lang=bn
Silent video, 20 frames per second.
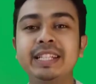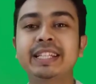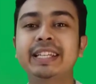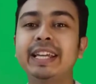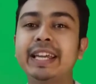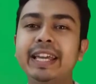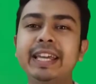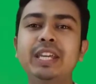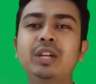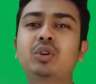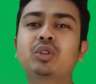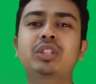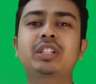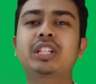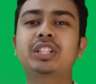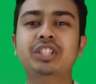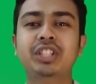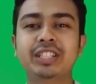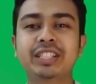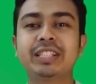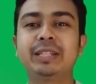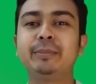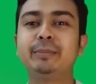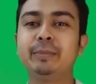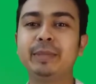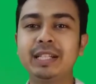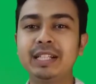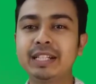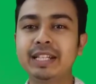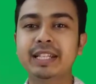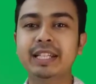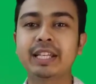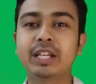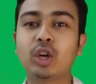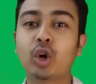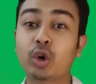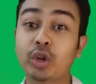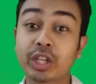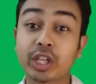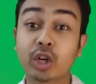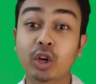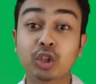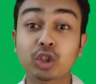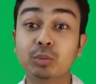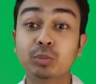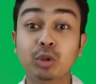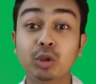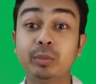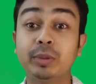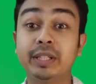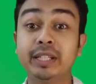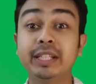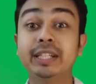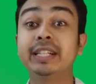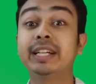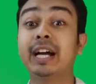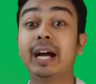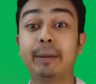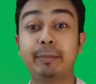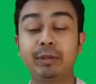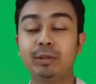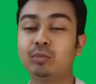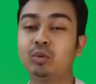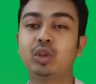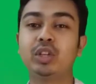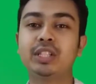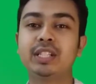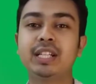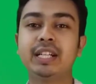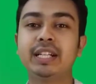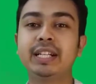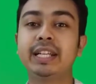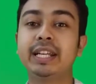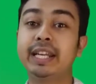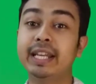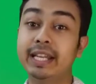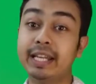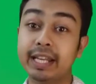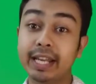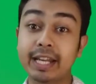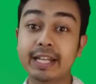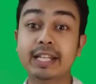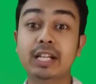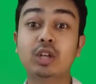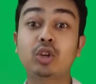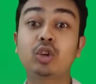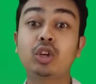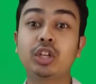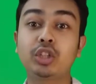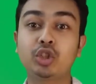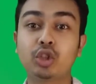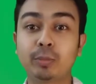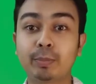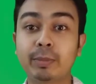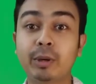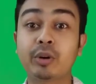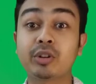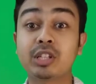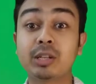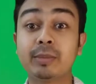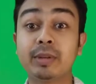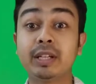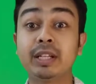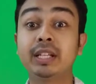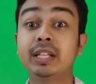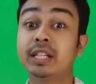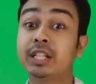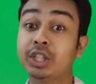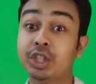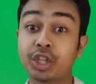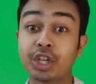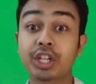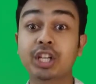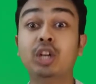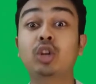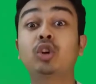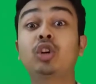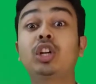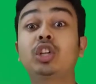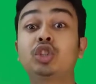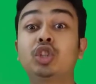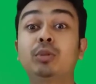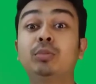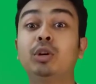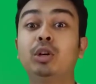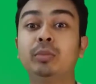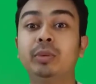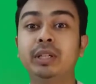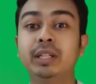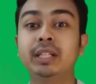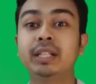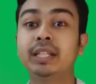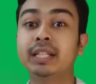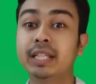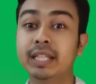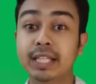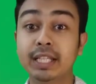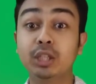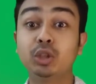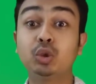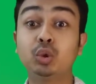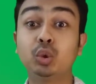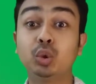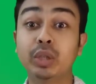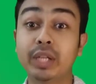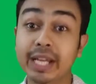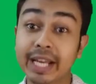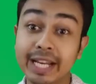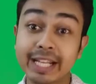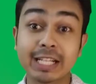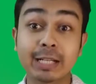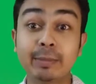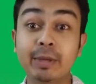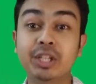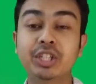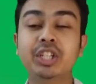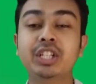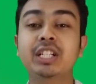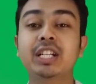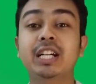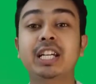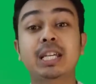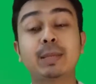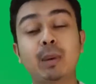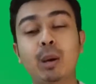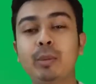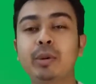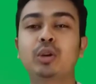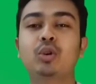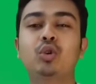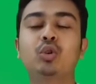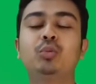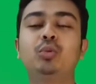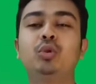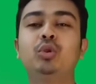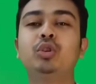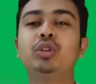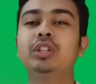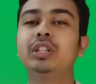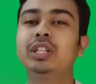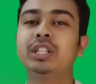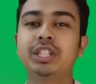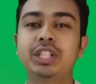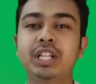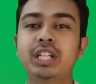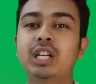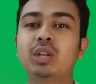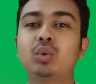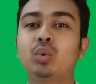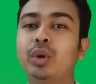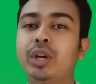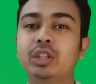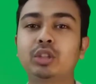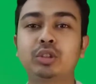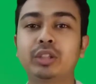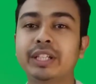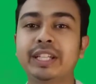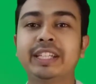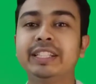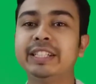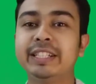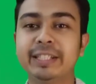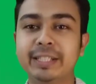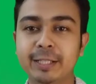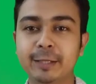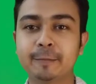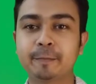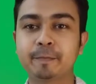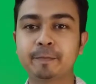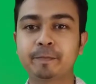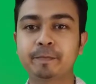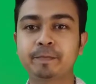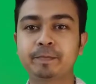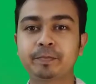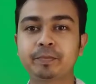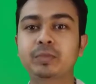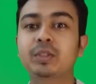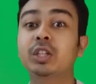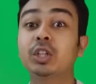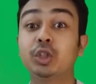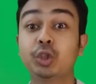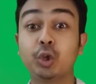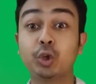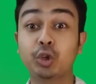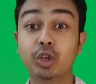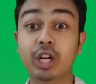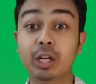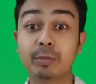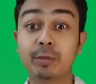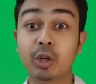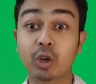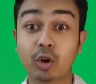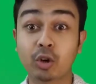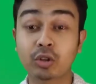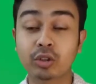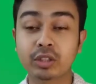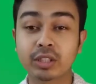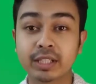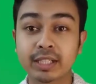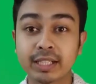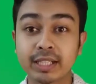ঠিক এই কথাটার সাথে মিল রেখে অনেকে হয়তো বলবে আপনি বলেছিলেন এটা করলে জব পাওয়া যাবে সেটা করলে জব হবে কিন্তু এটা বা সেটা কিভাবে করব সেটার ওয়ে তো দেখিয়ে দেননি ডোন্ট গেট মি রং